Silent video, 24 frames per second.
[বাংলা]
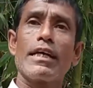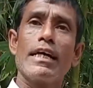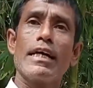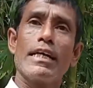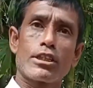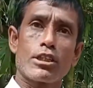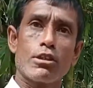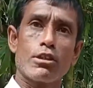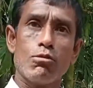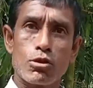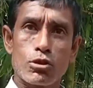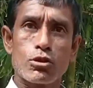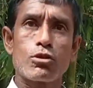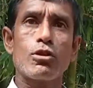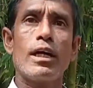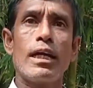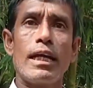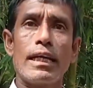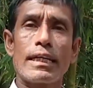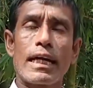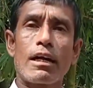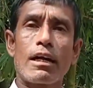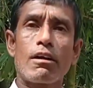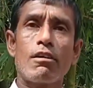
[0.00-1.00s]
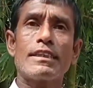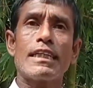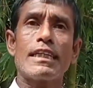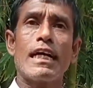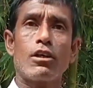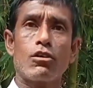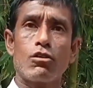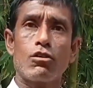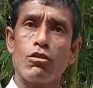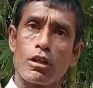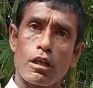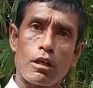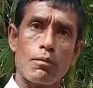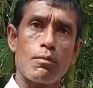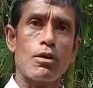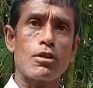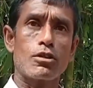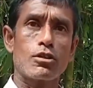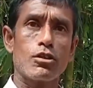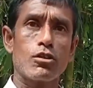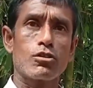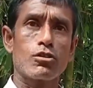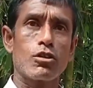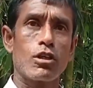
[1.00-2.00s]
কারণে এই সমস্ত এলাকা
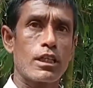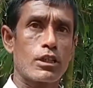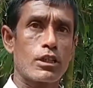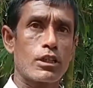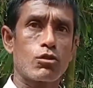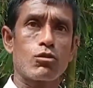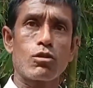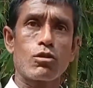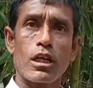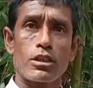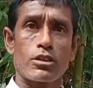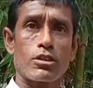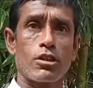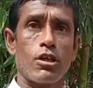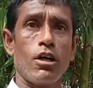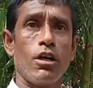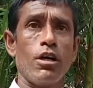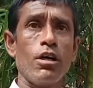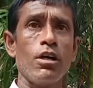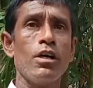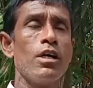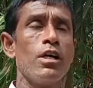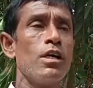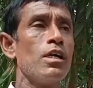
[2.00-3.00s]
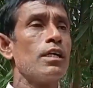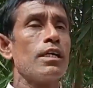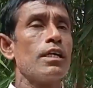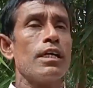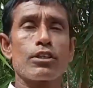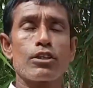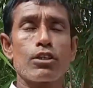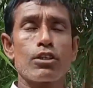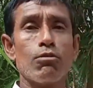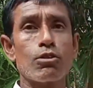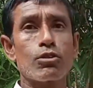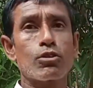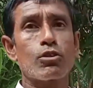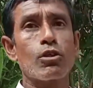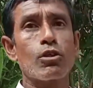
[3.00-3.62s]
ঠাকুরনগা পর্যন্ত নেত্রকোনা সহ এই